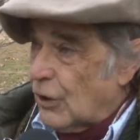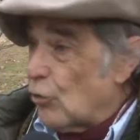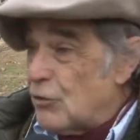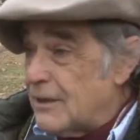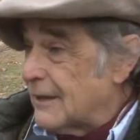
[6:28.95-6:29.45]
que
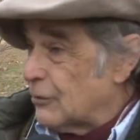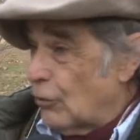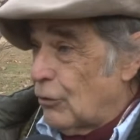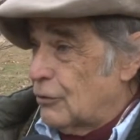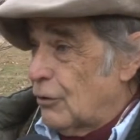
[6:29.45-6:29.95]
hoy día
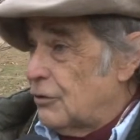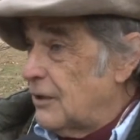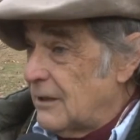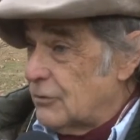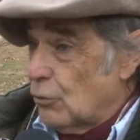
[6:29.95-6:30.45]
todos los toros
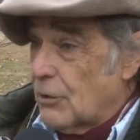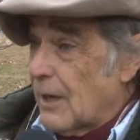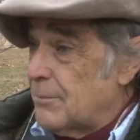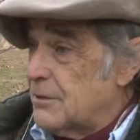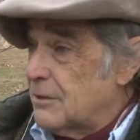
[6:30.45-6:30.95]
tienen sus
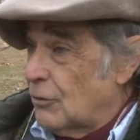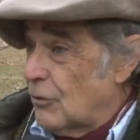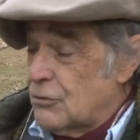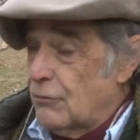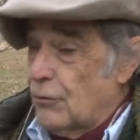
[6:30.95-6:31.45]
DEPs,
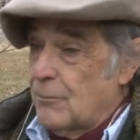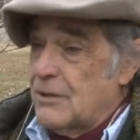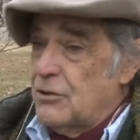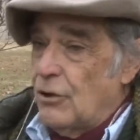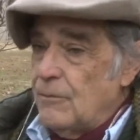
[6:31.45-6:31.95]
toda su
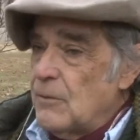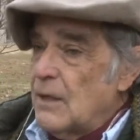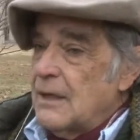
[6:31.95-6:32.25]
información